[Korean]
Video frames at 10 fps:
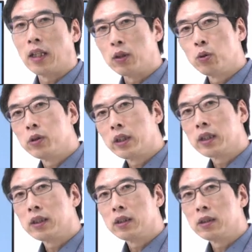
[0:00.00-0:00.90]

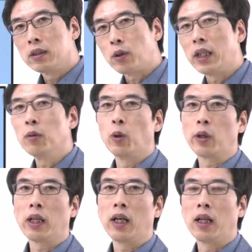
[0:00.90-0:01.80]
나노의학은 과연
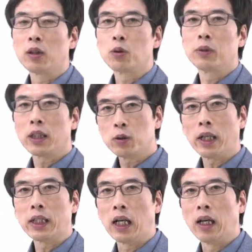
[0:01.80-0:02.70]
뭘까? 좀
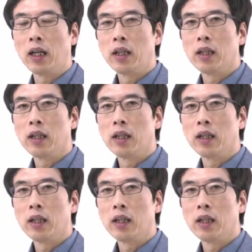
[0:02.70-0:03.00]
생소하다.